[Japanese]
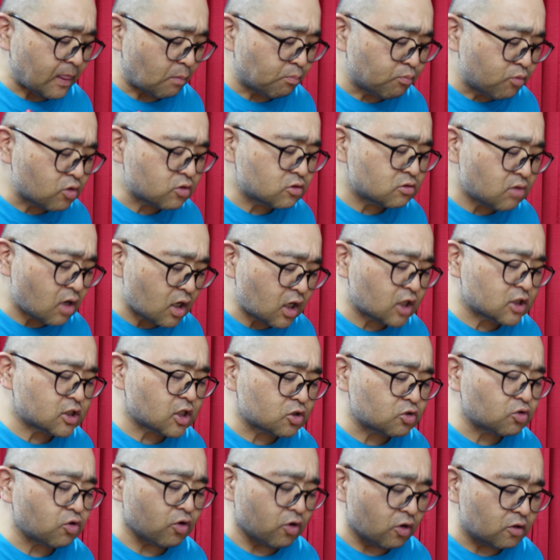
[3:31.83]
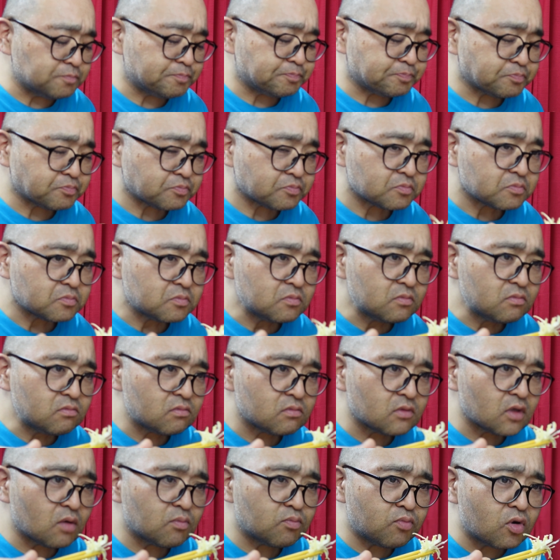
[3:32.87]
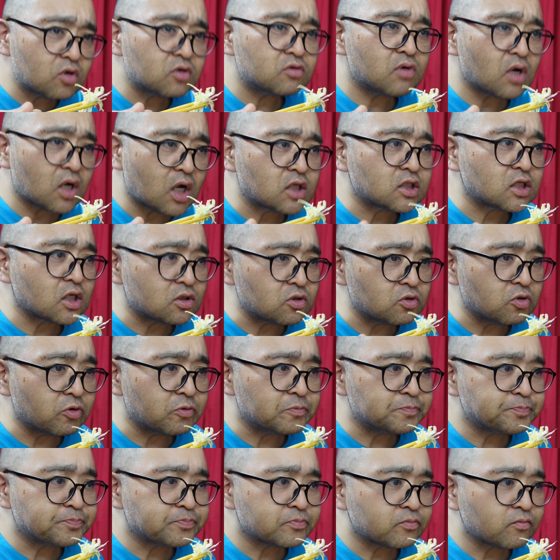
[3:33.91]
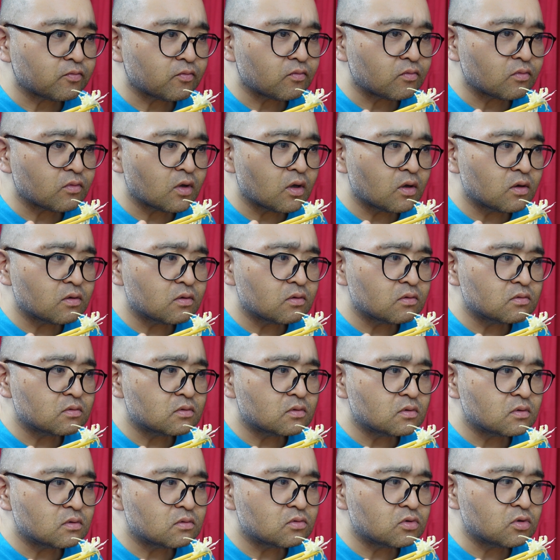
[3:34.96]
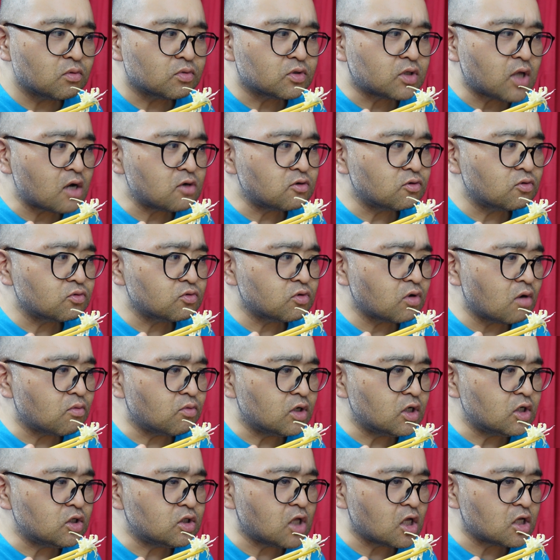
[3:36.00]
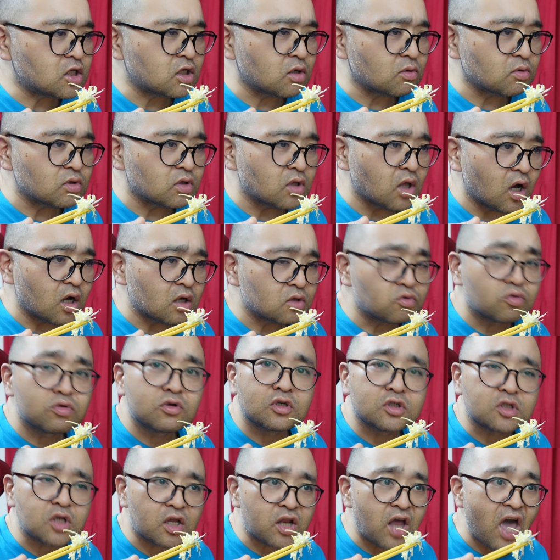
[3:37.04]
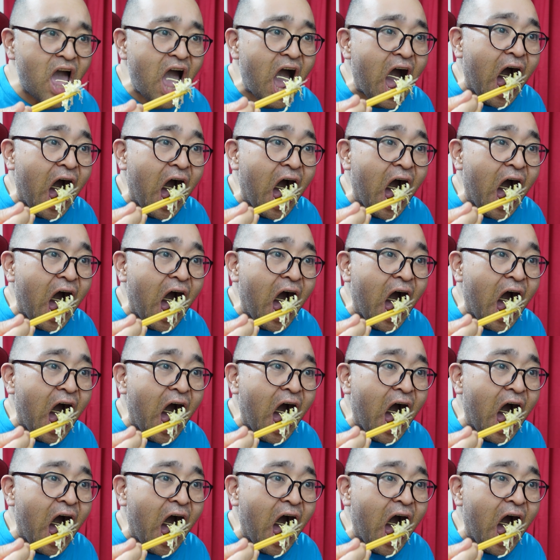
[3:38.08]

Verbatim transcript: 僕はカセットよ。僕はカセット。でも拓郎とかもいいって言ってたもんな、同級生ね。